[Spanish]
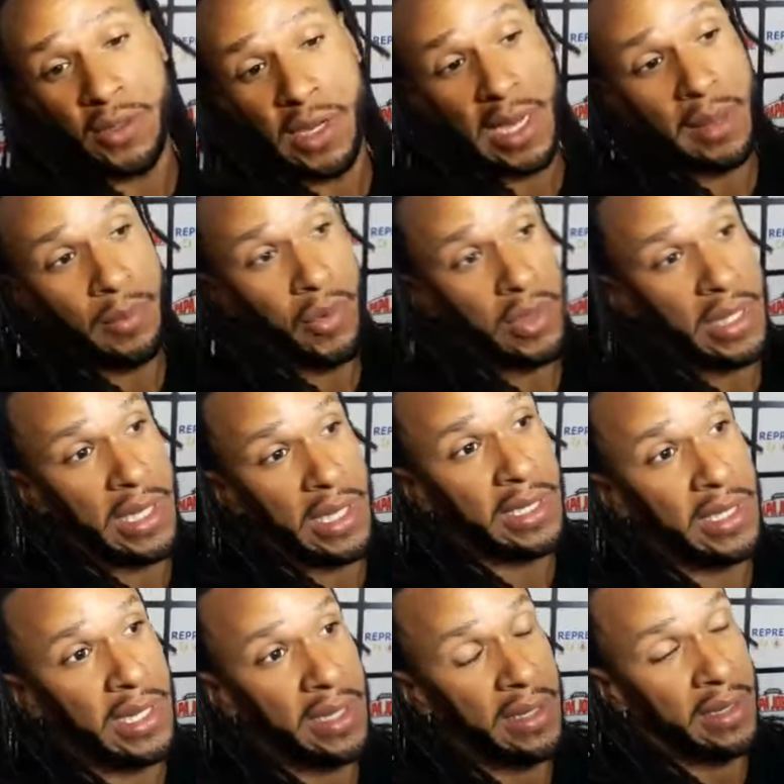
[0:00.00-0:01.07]
que hay
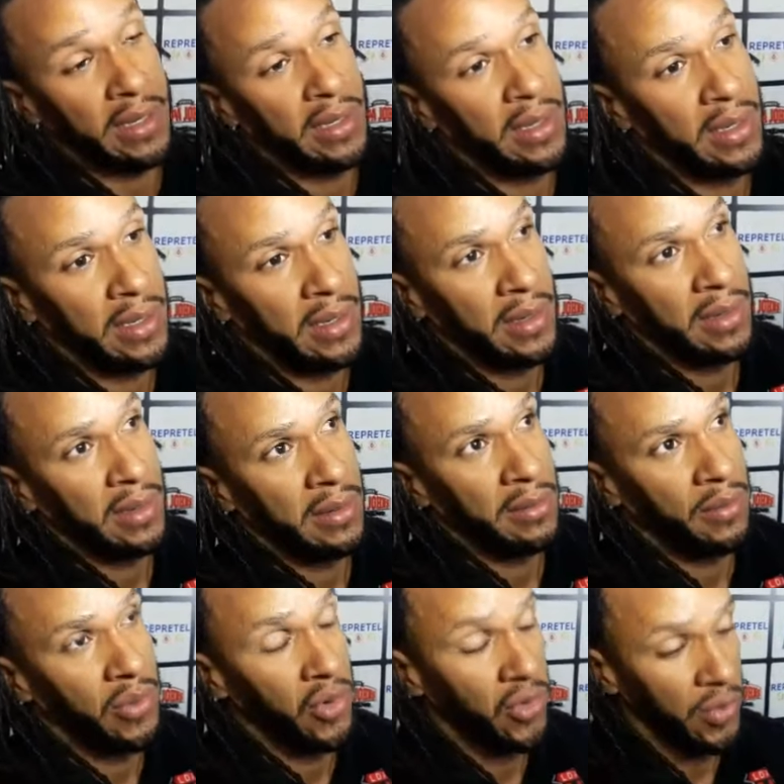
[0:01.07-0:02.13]
impotencia,
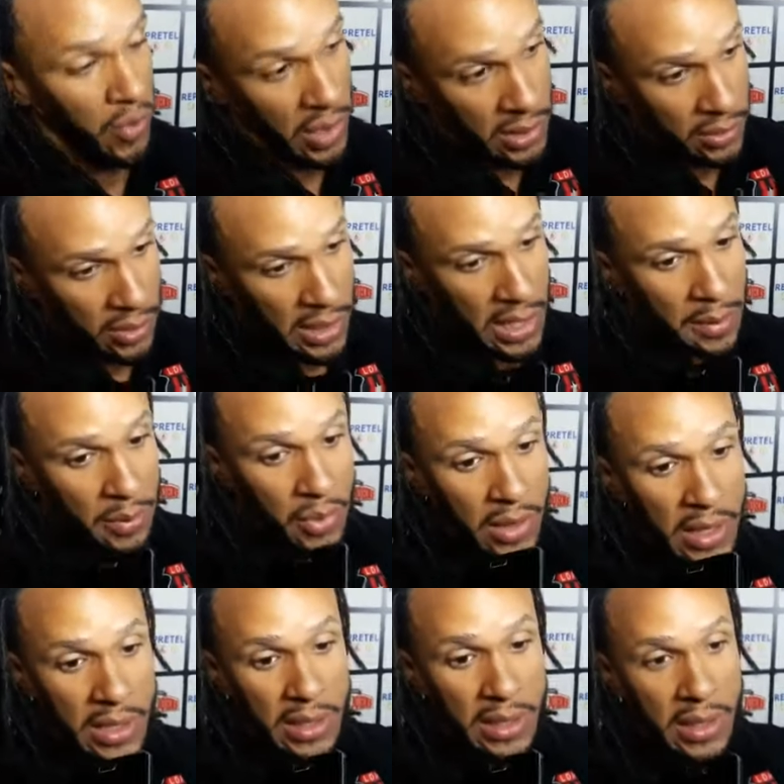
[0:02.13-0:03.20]
por supuesto que hay
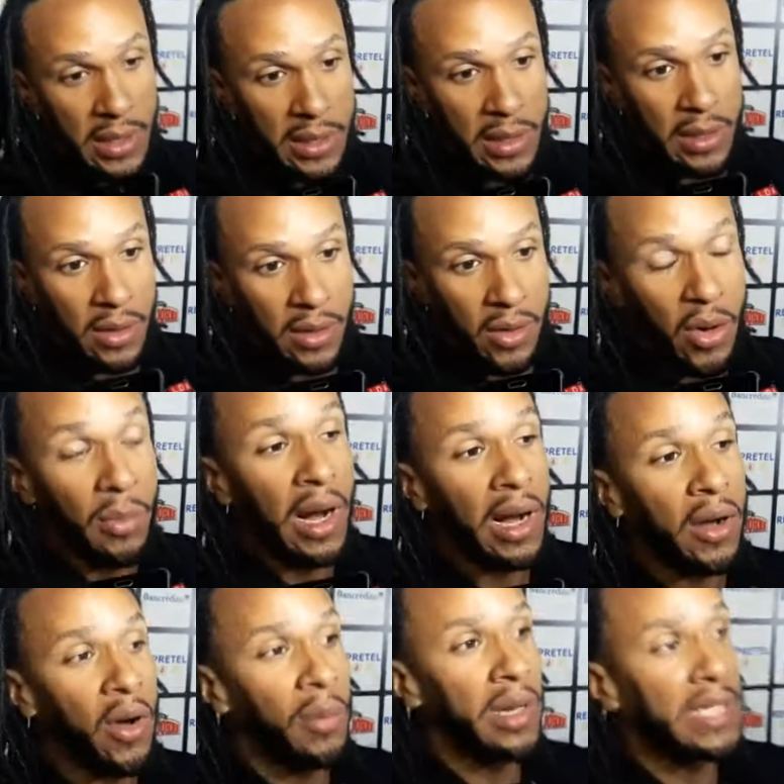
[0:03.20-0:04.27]
impotencia.
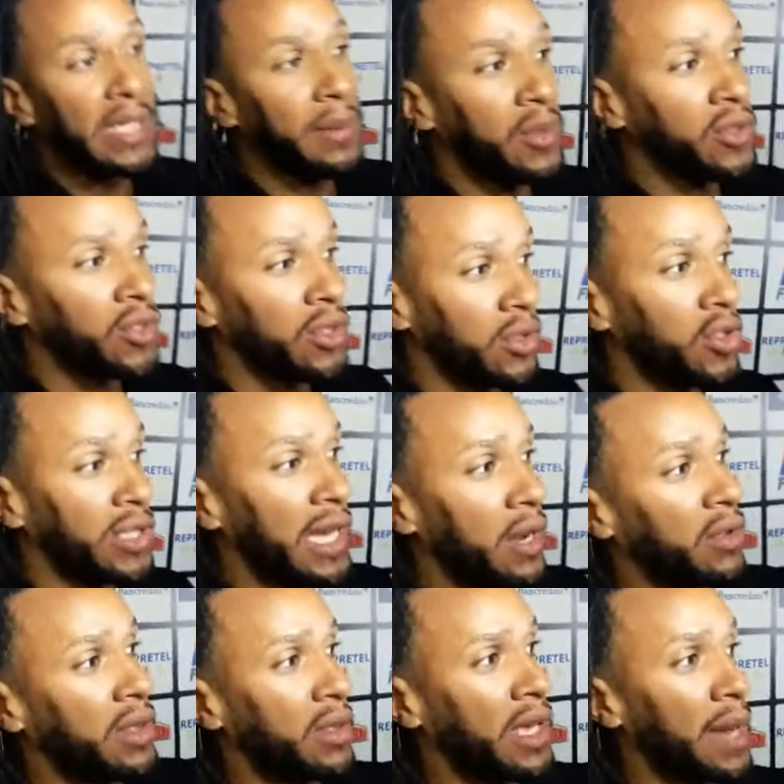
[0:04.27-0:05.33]
¿Cómo, cómo hacemos nosotros? O sea,
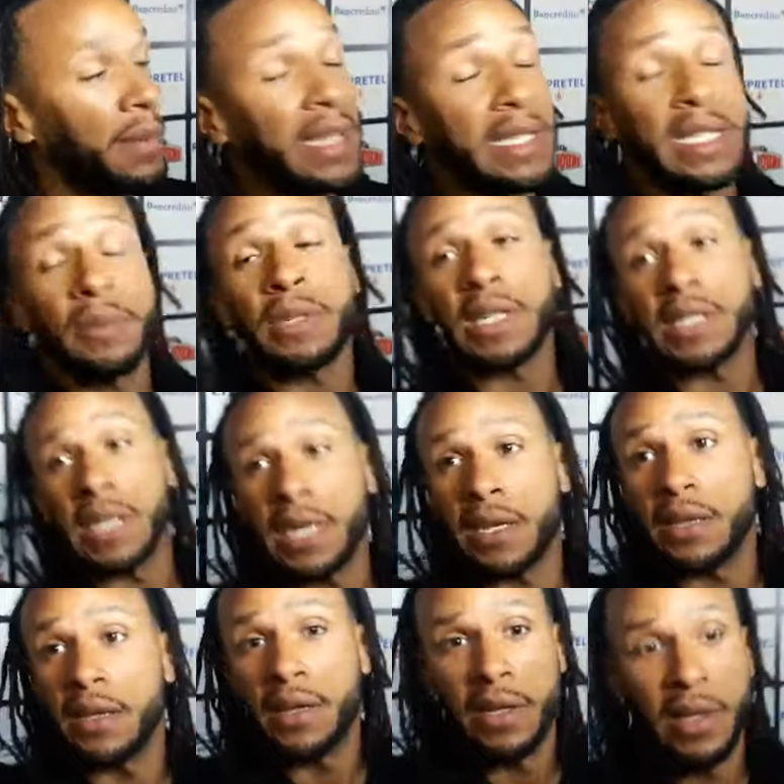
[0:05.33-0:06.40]
¿qué más tenemos que hacer?
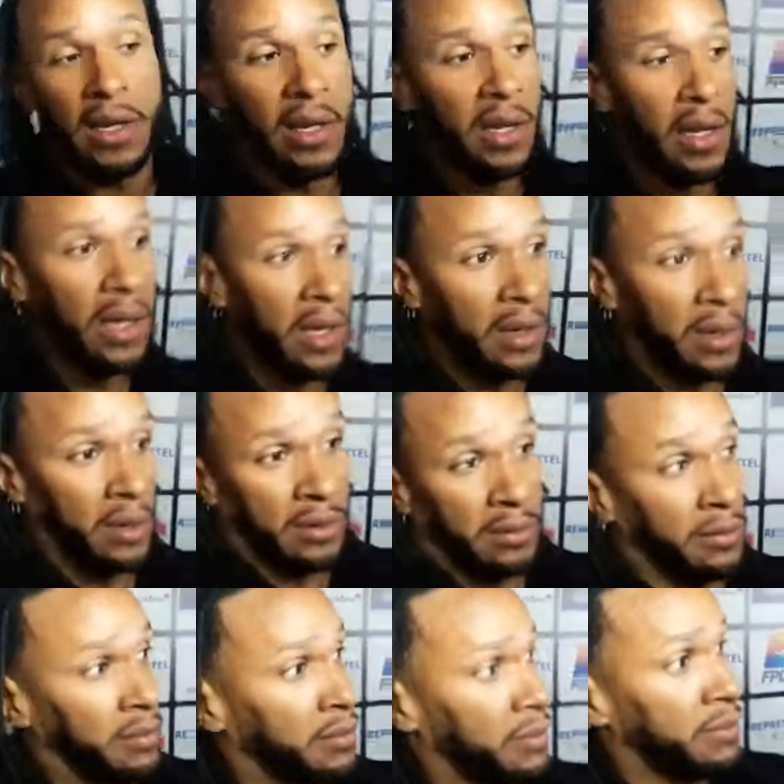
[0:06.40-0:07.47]
Se le derrumba los seis
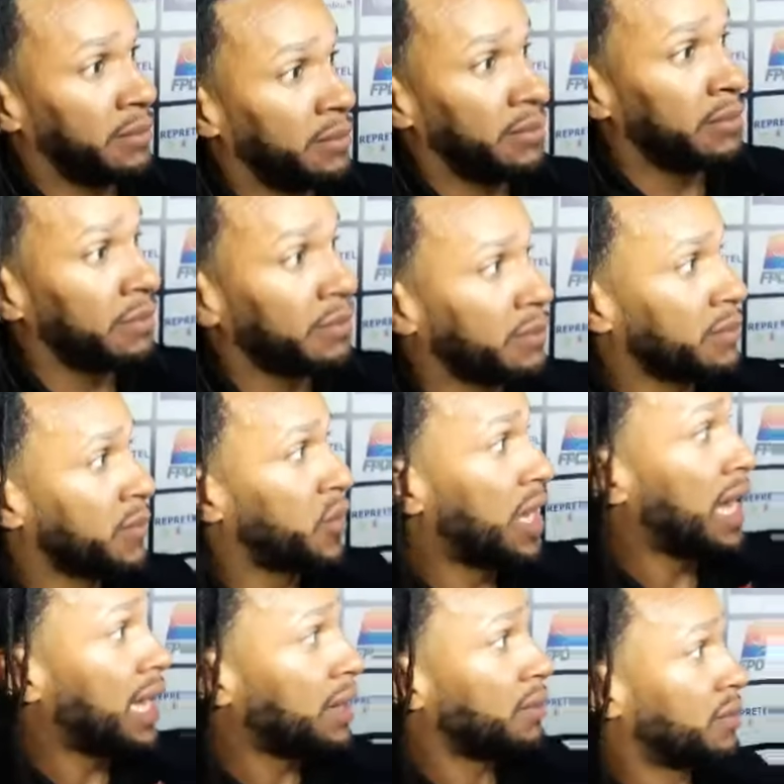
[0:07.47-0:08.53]
meses que trabajamos.
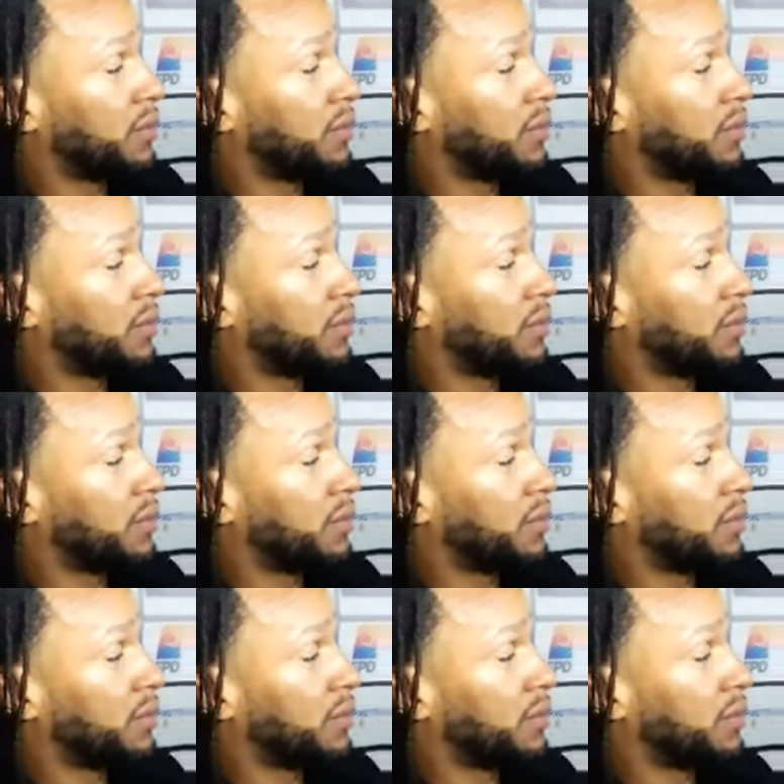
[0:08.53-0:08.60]
sea,